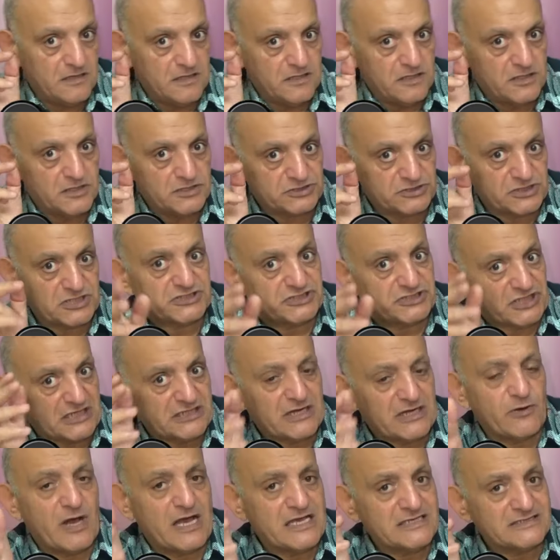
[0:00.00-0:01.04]
شيخ
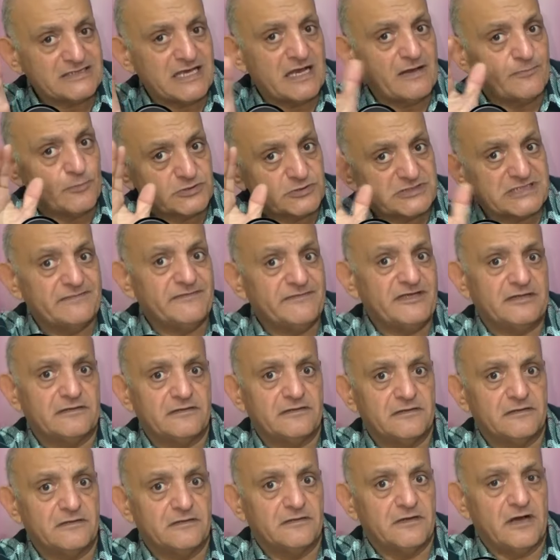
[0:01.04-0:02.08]
الشعراوي عايزها مسلمين
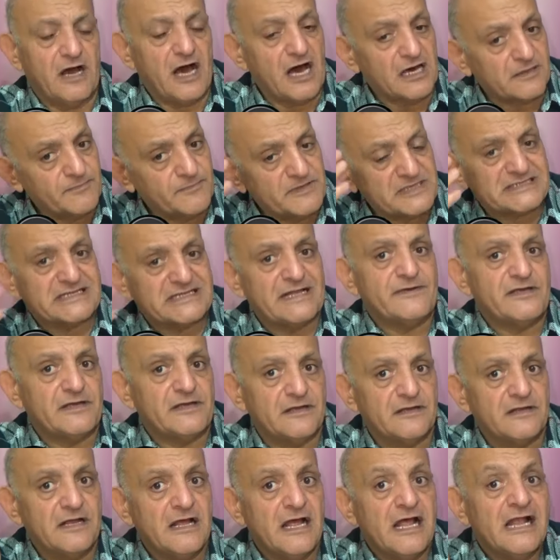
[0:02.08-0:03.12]
حرب اسلاميه
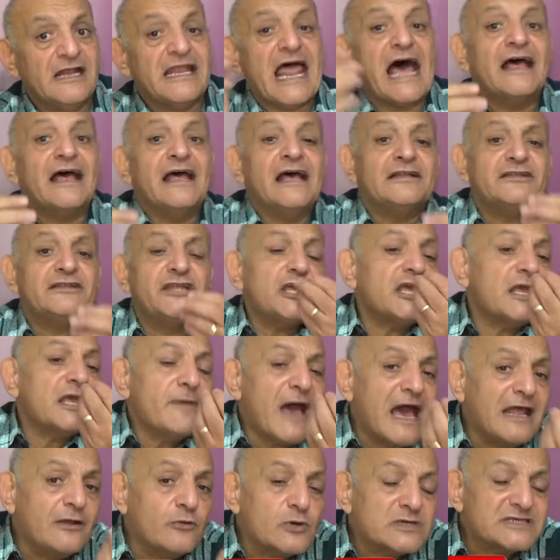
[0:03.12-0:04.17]
لا تيجي
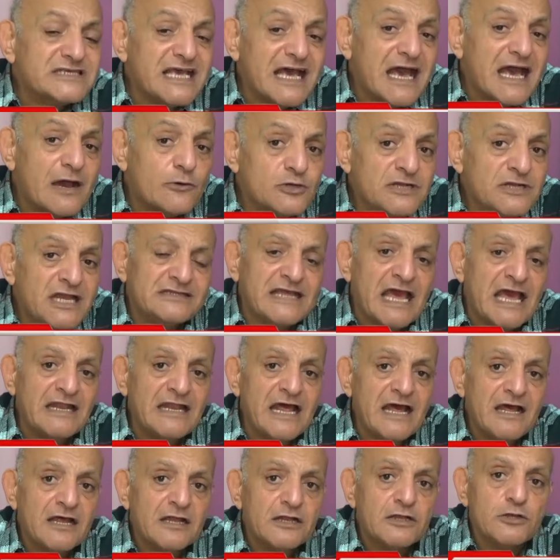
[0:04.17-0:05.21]
بقى الوساخه
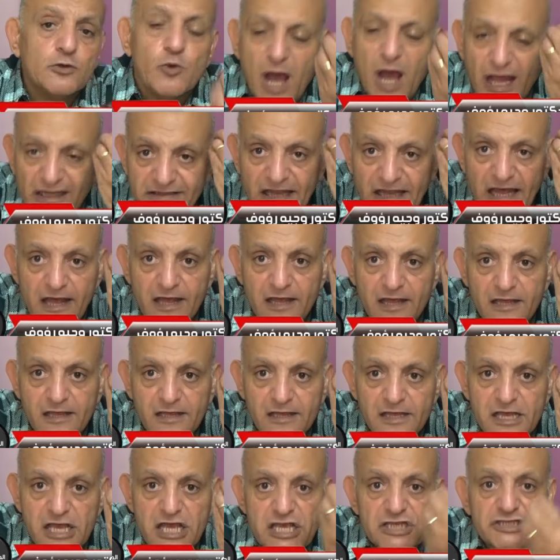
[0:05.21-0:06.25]
والنداله لوحده
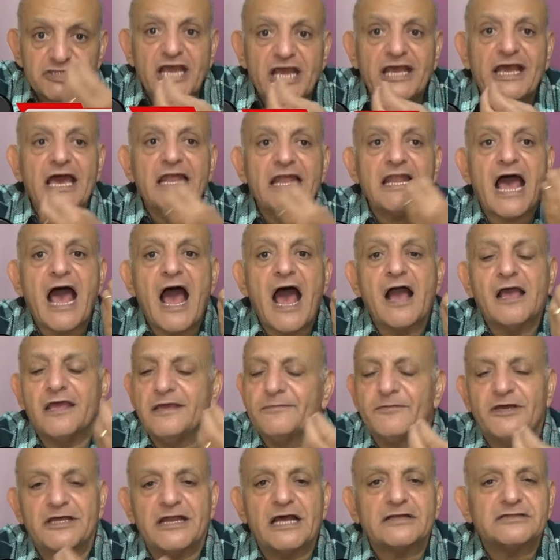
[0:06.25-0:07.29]
شغاله
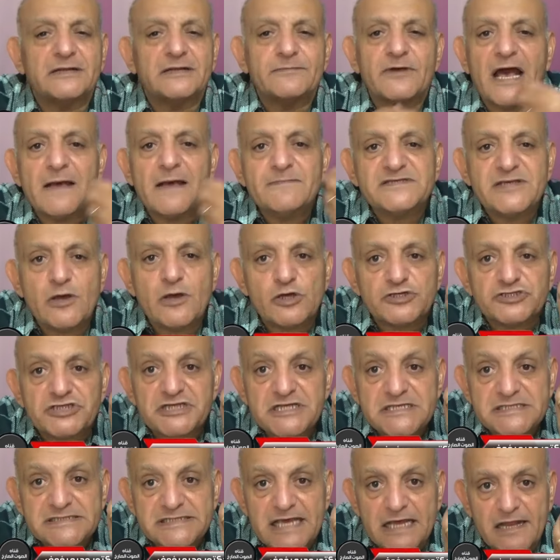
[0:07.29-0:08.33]
يمكن اكثر من 25
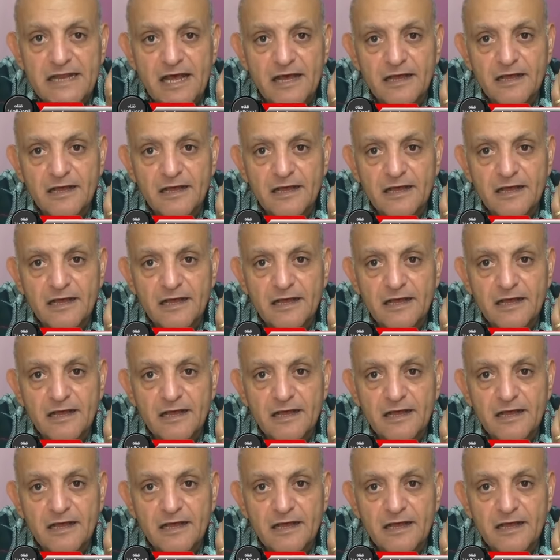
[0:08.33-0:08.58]
سنه